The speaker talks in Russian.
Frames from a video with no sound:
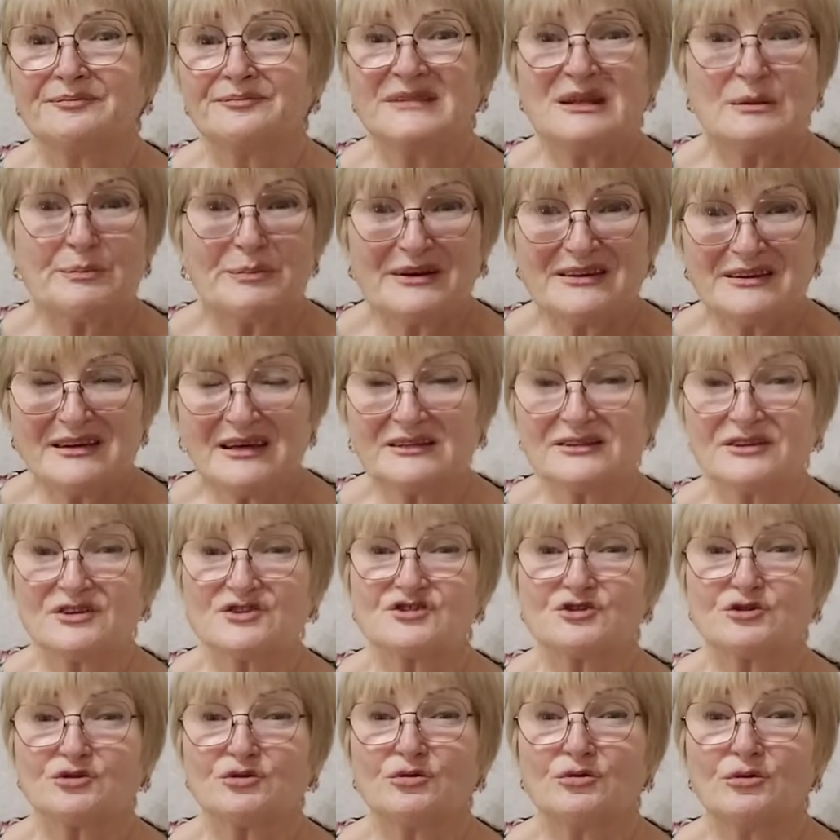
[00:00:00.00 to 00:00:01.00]
непонятно
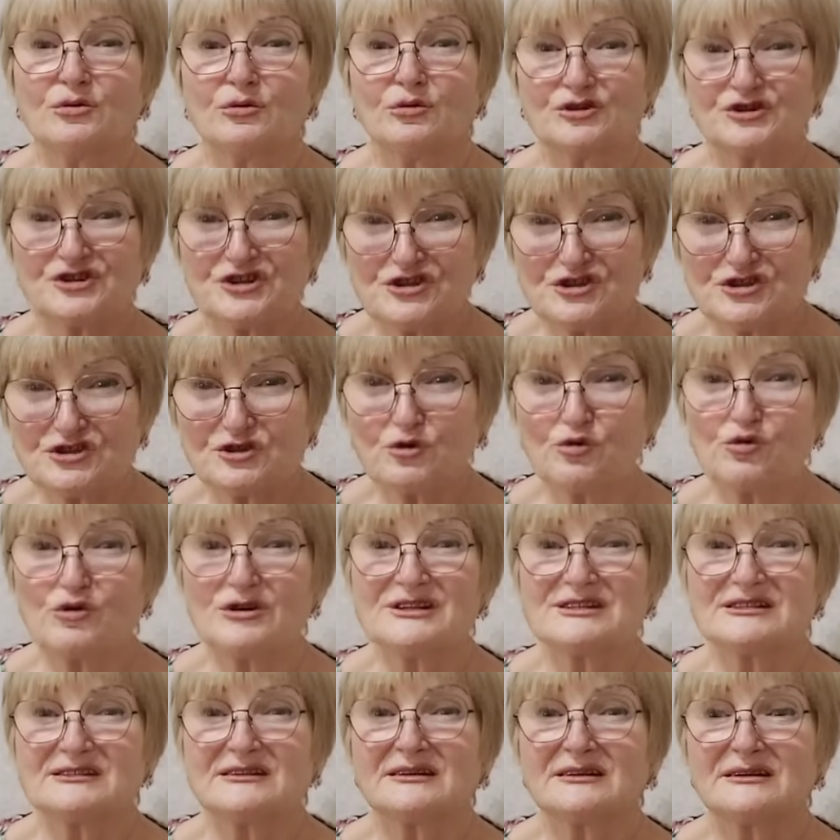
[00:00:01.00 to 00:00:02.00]
что, очень
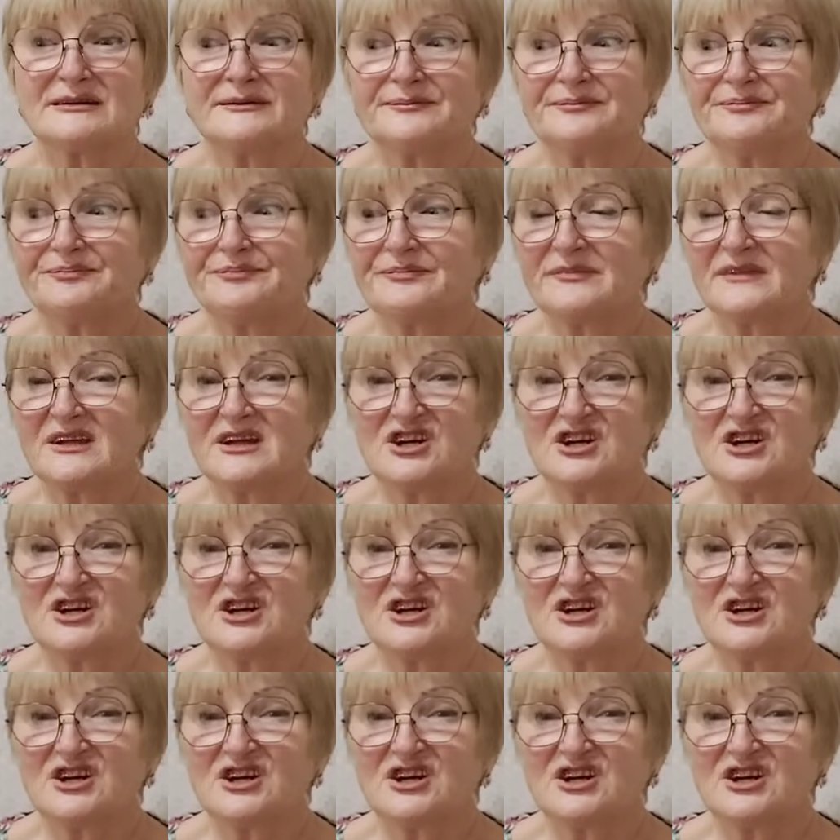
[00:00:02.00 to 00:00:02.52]
скользко,